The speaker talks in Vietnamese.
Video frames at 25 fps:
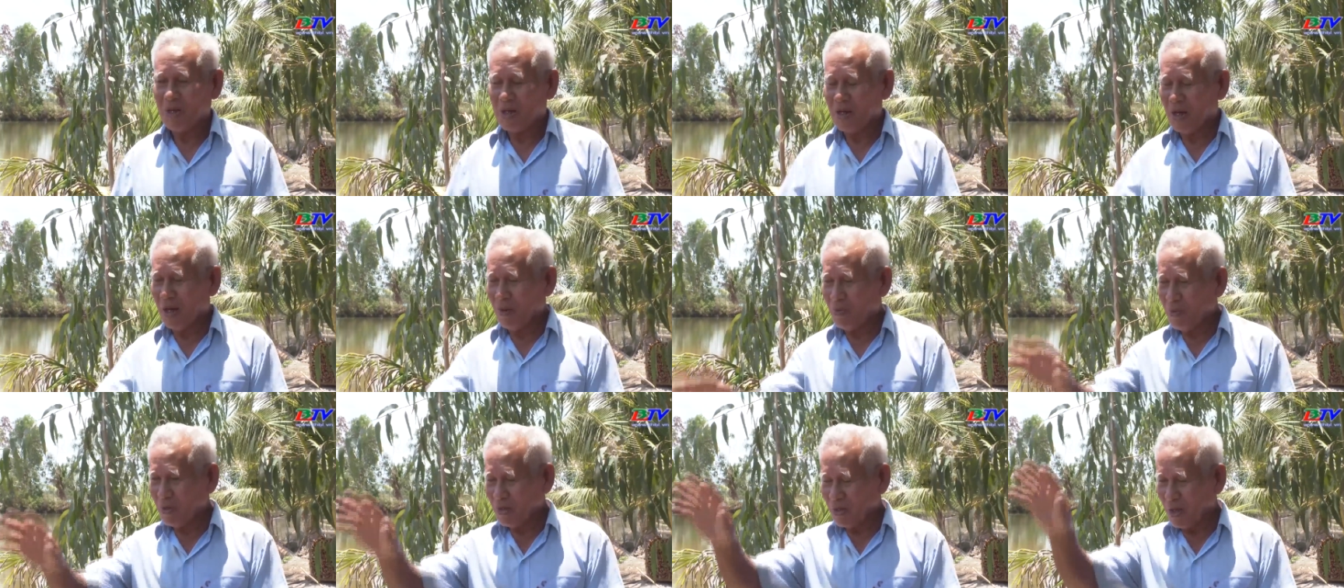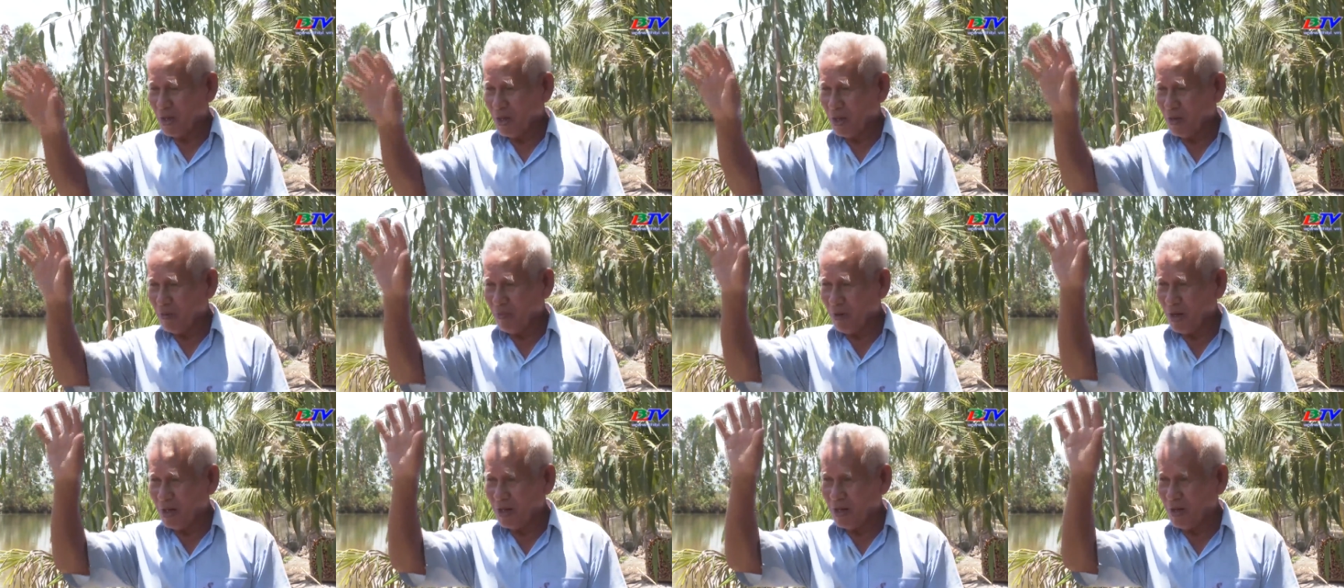bây giờ không có tiền
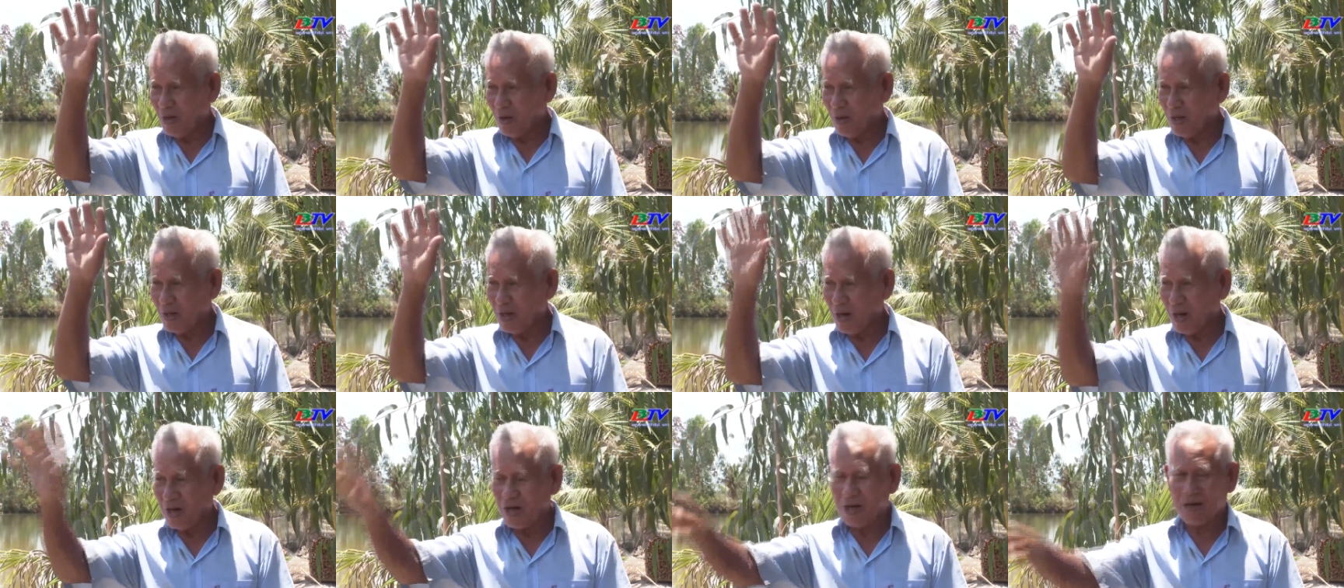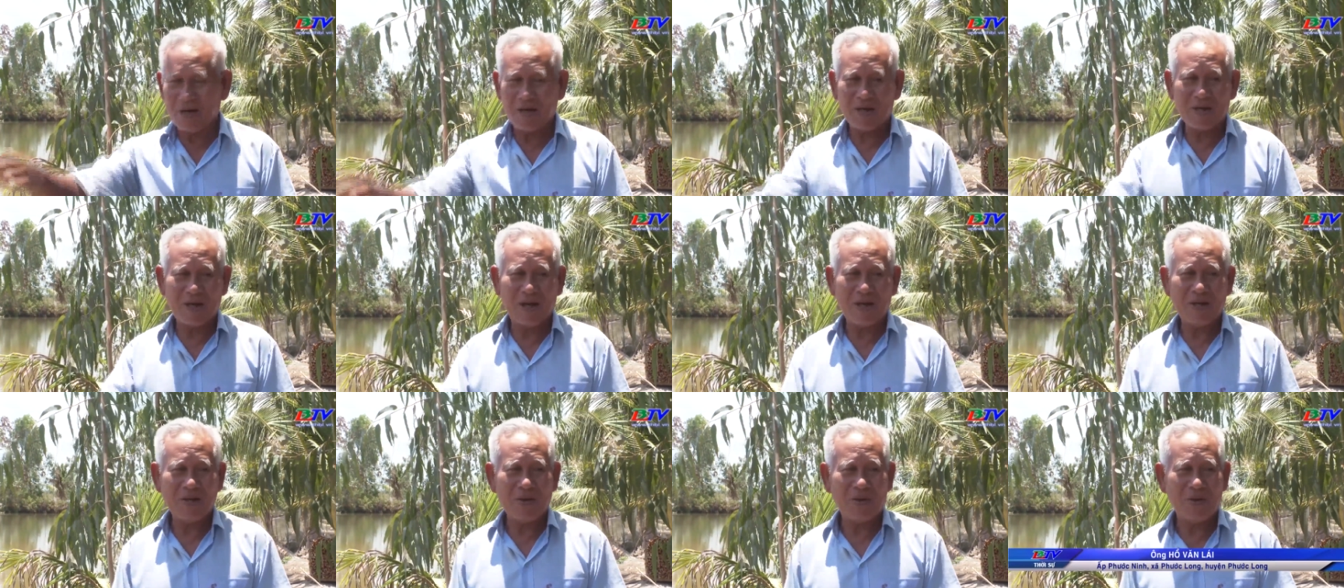cũng phải đi hỏi nợ nó
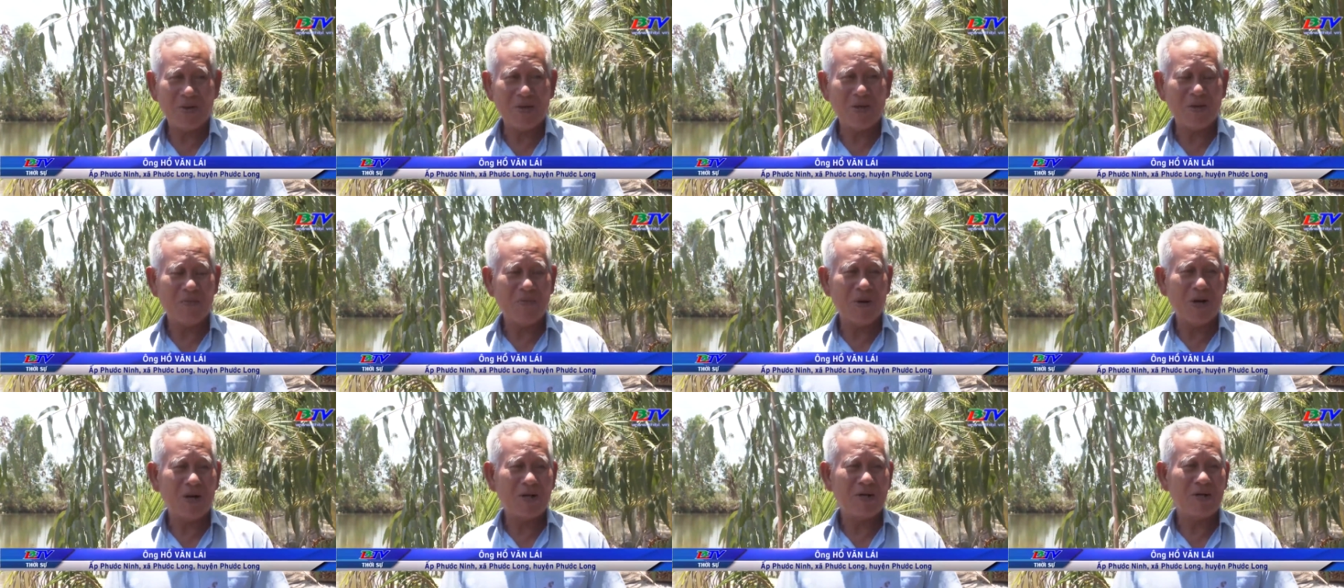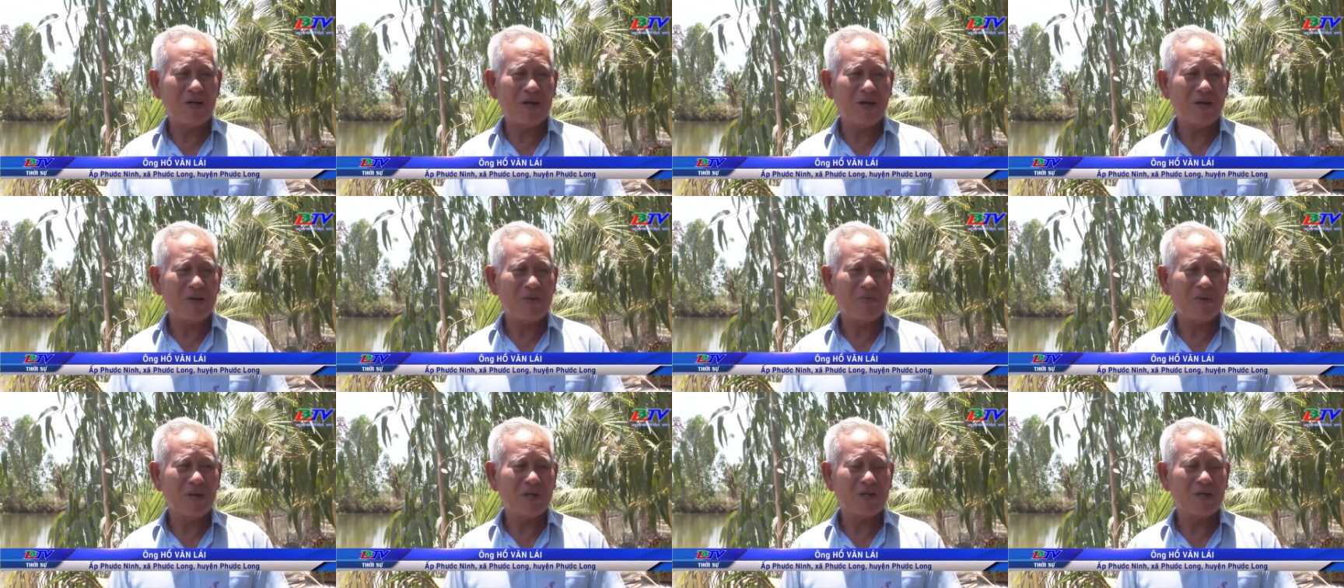dễ vô với phân
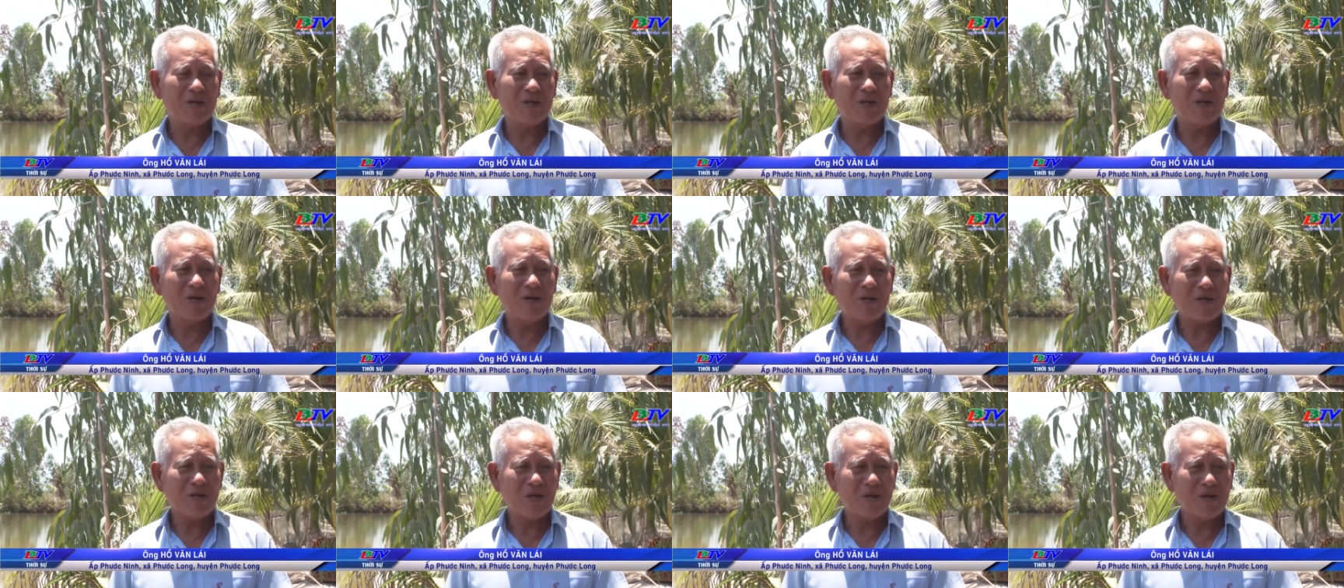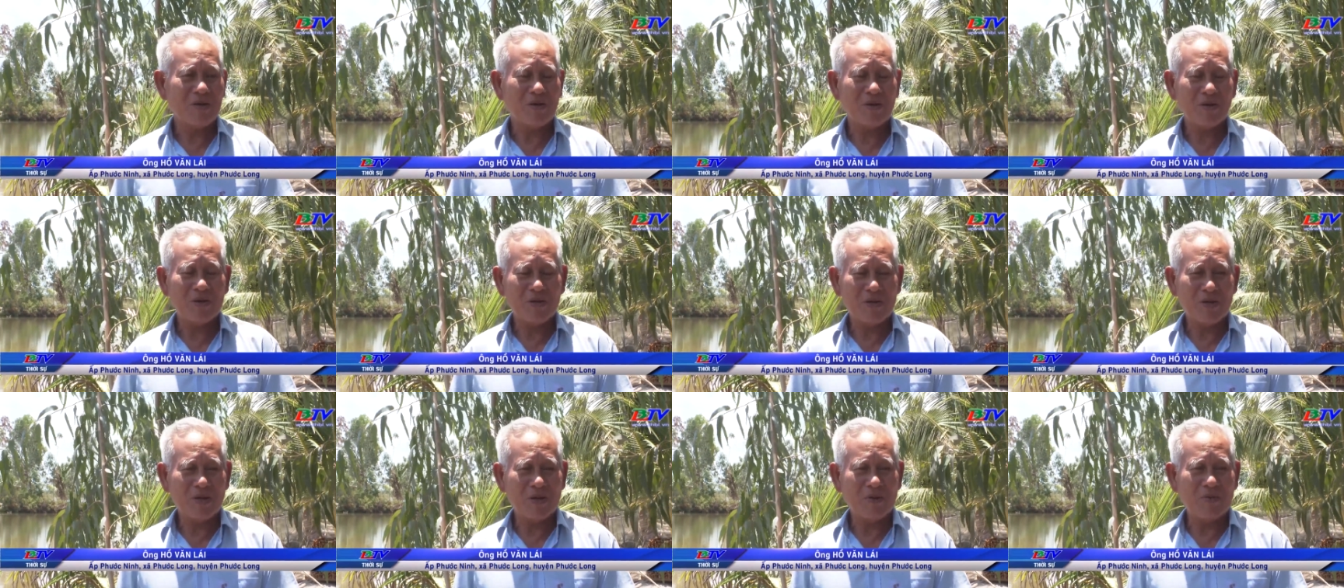vậy mà sửa nước
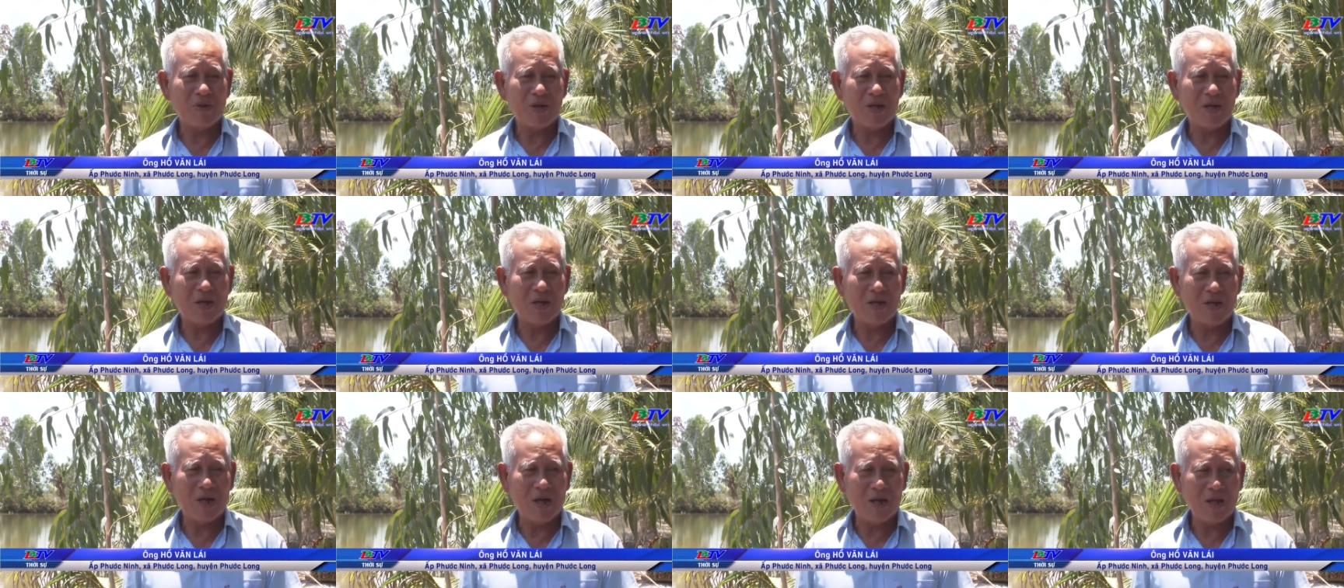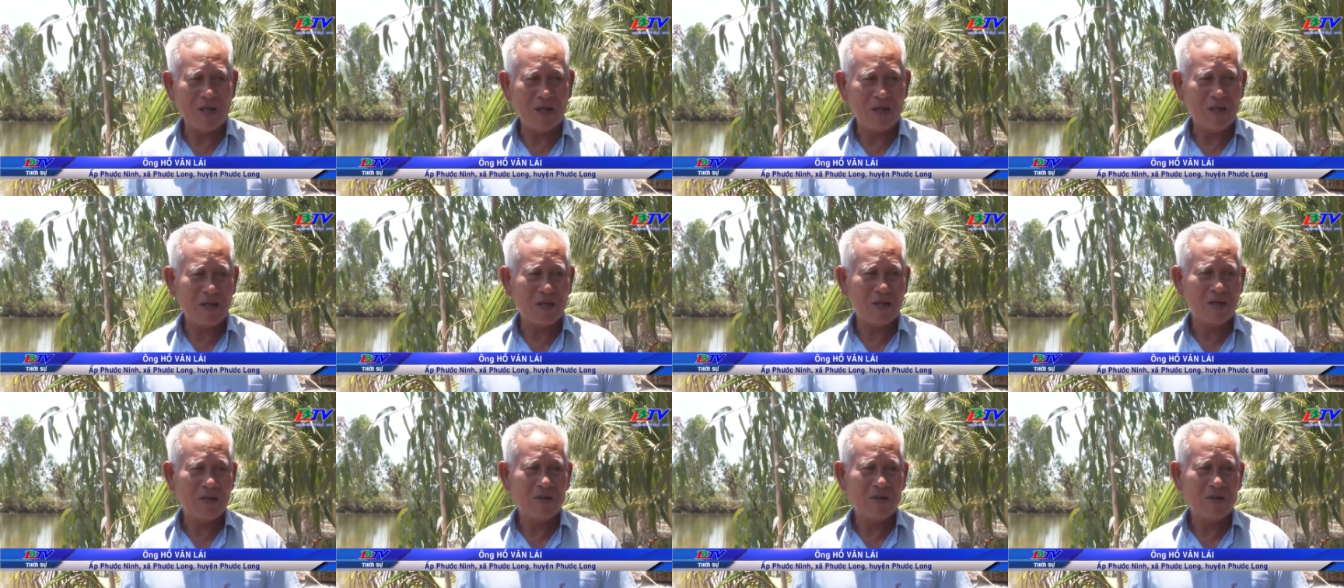chứ đâu phải để vậy